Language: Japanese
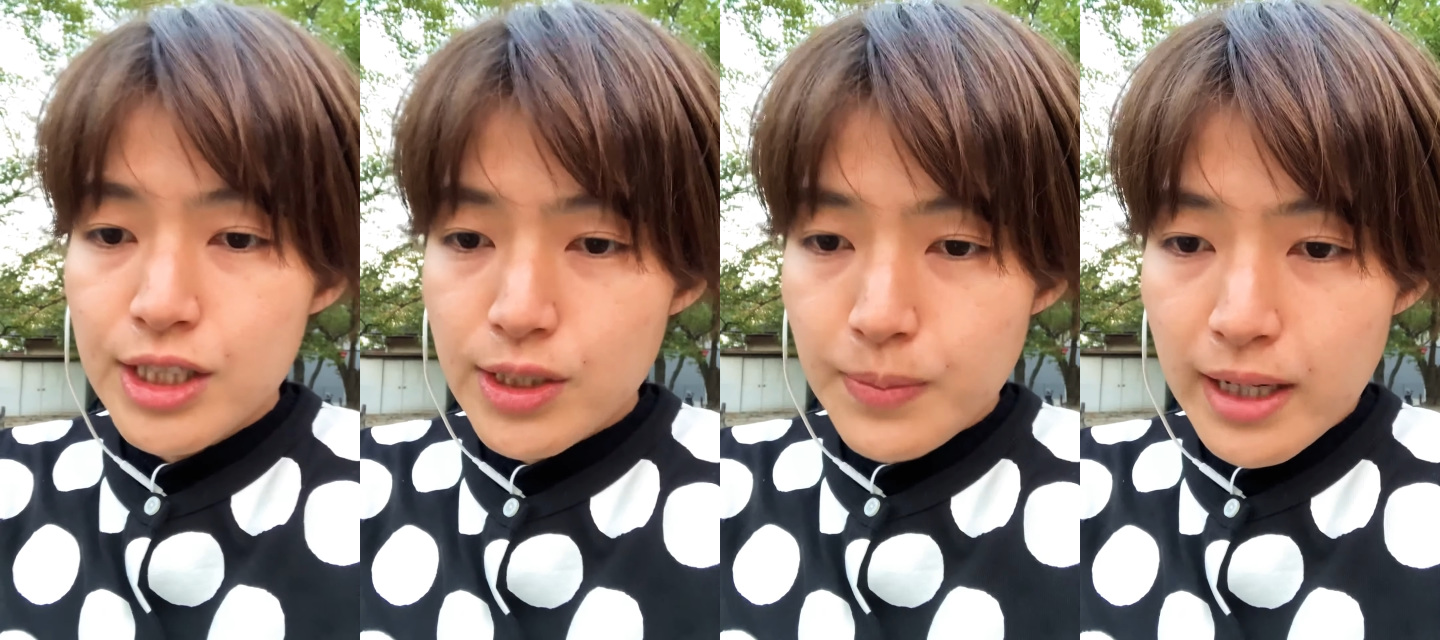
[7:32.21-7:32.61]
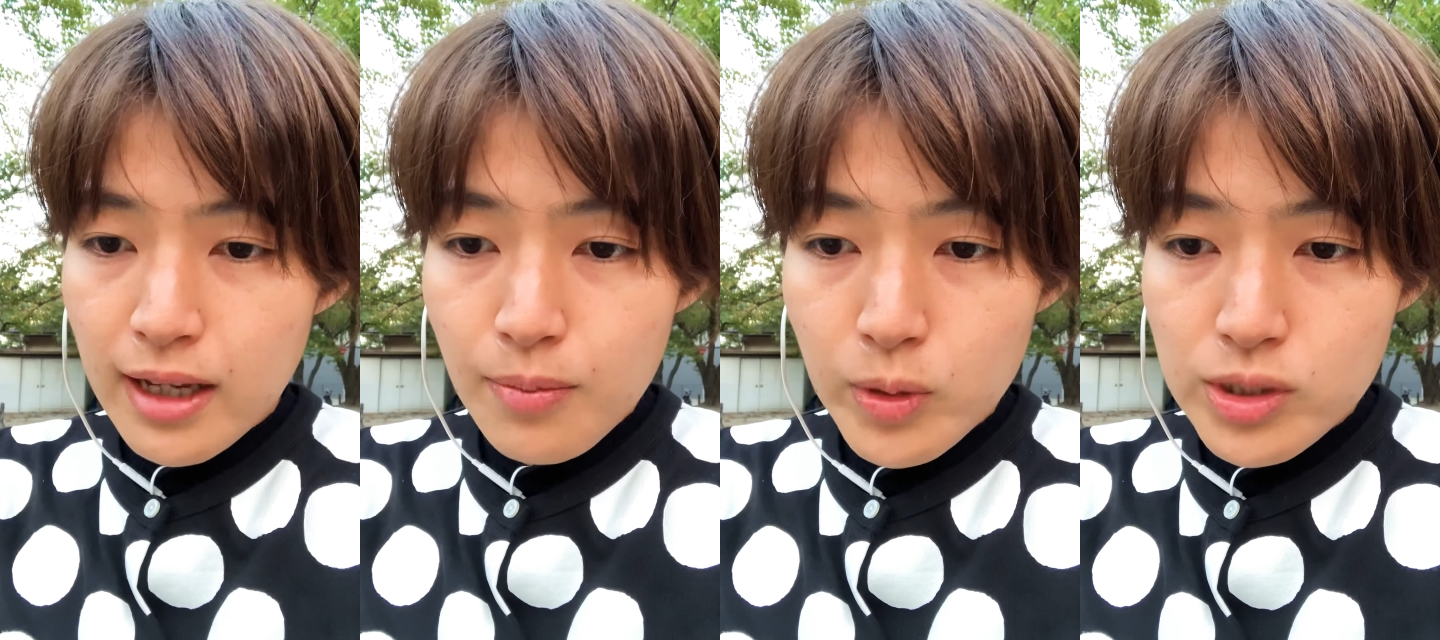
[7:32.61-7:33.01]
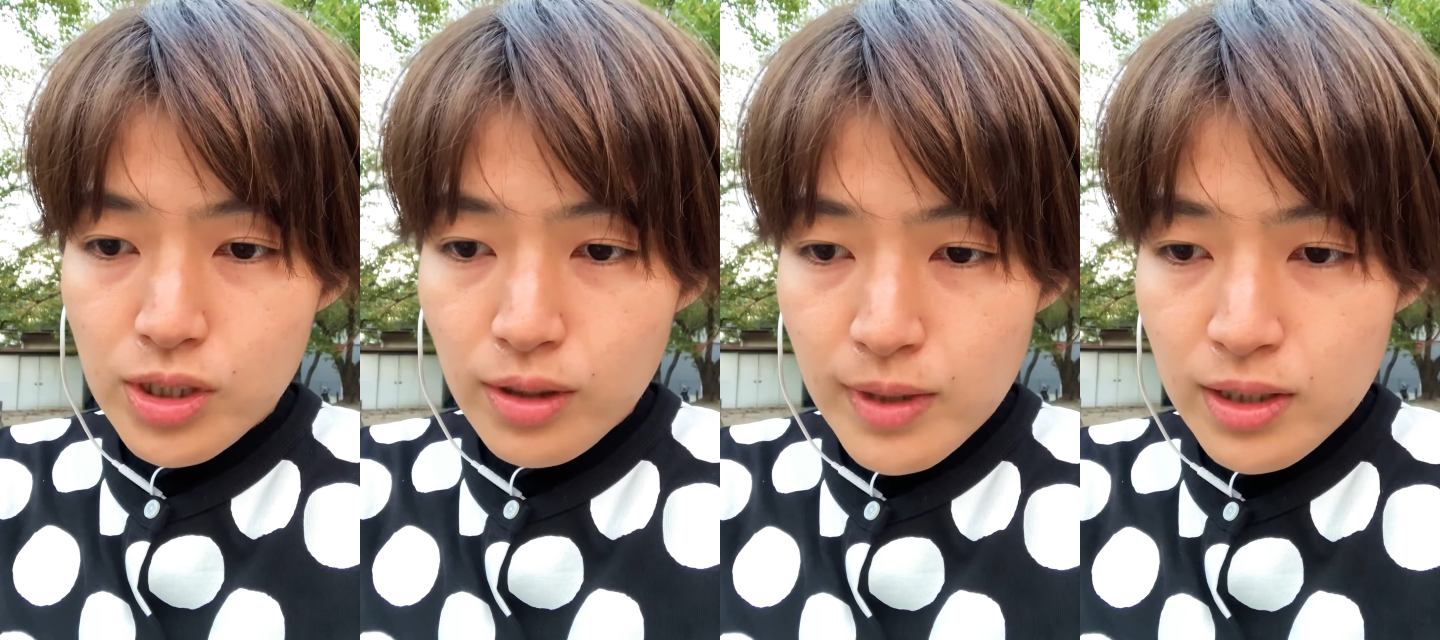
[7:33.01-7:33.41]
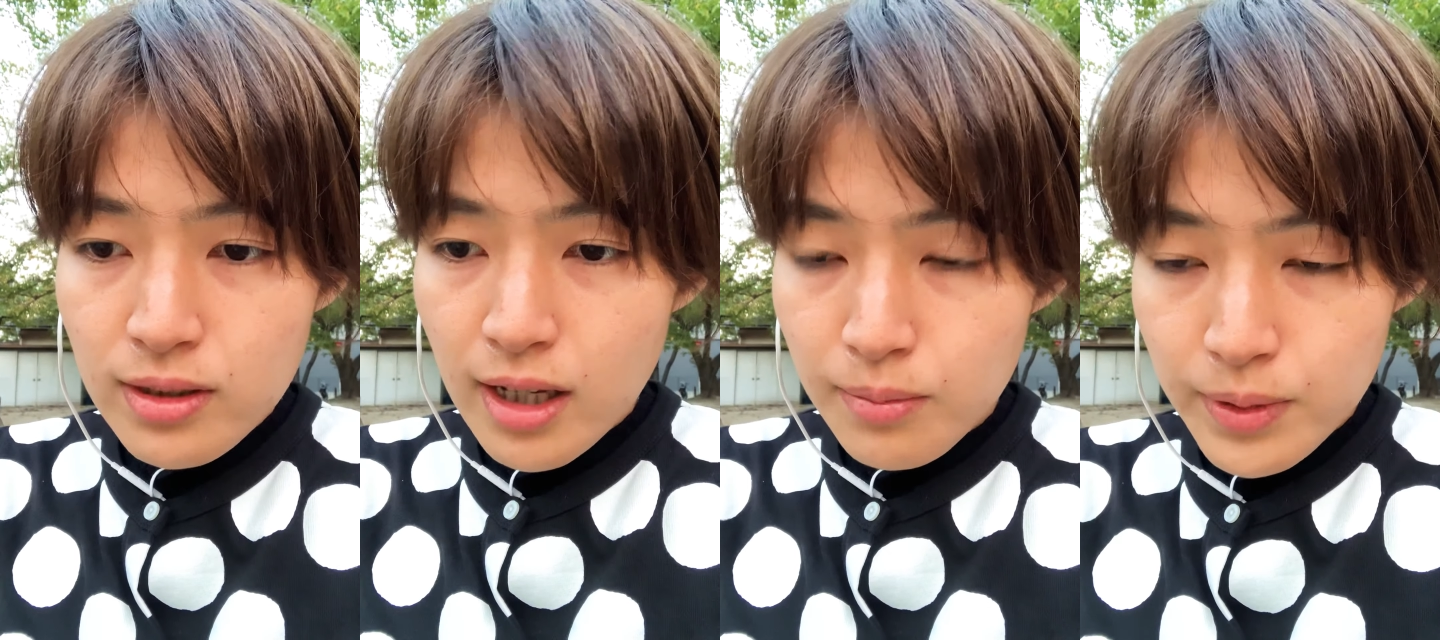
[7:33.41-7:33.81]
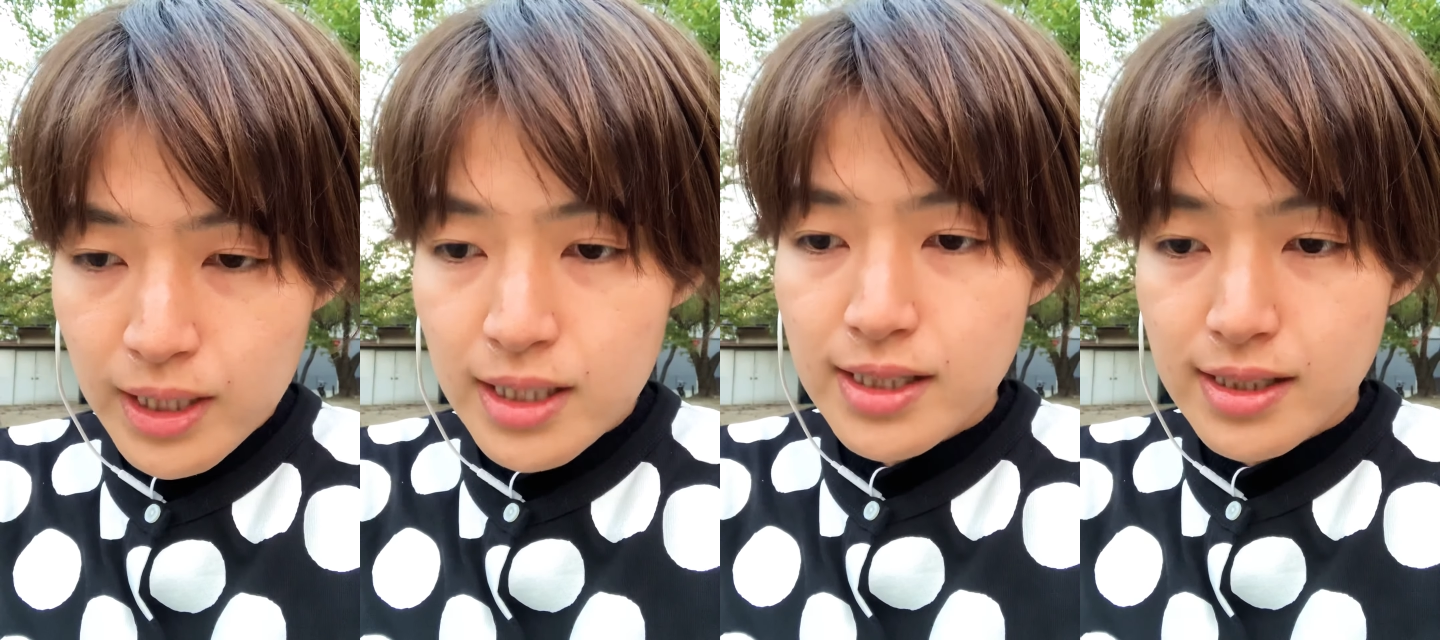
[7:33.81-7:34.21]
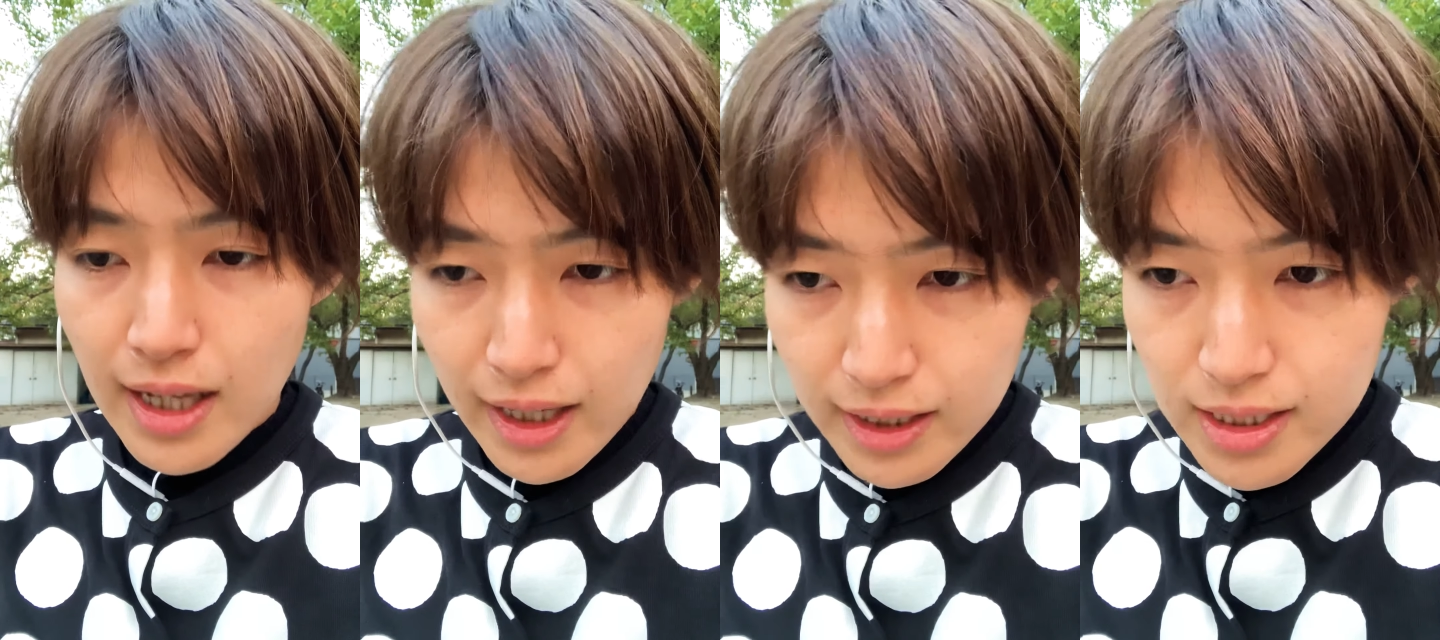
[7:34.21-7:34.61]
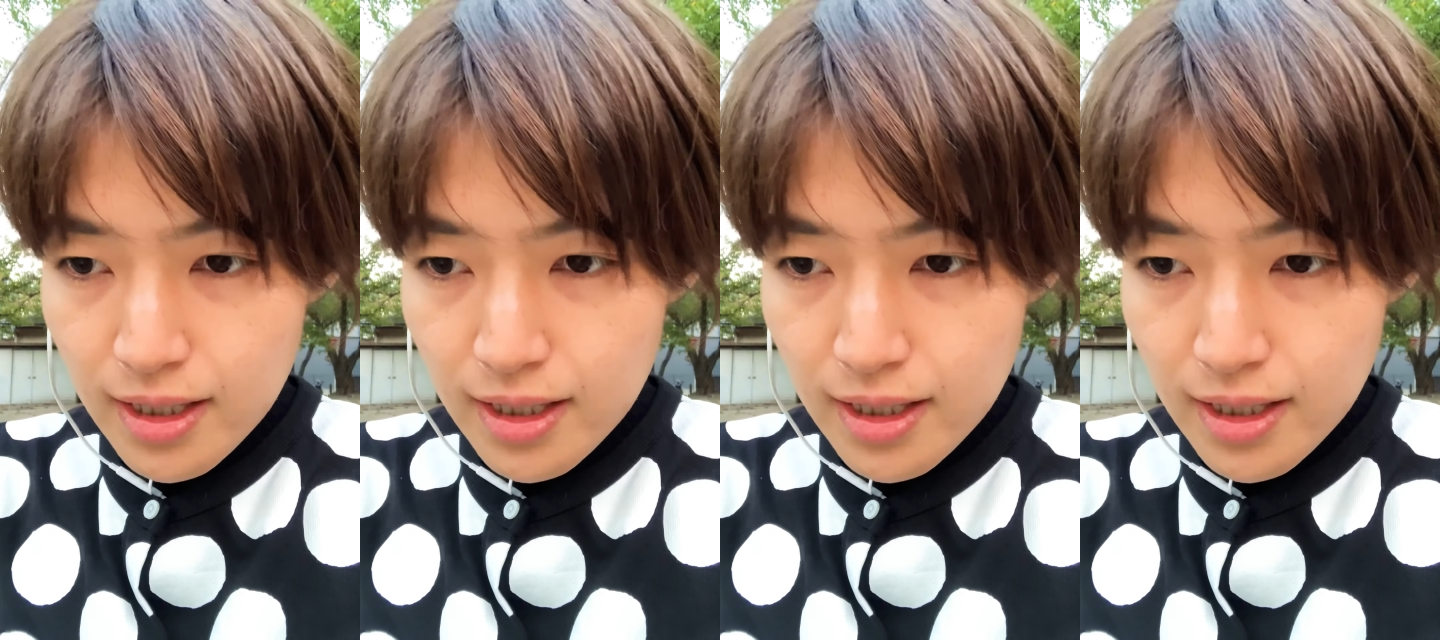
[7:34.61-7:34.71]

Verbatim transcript: Japan Airport Terminal Company said。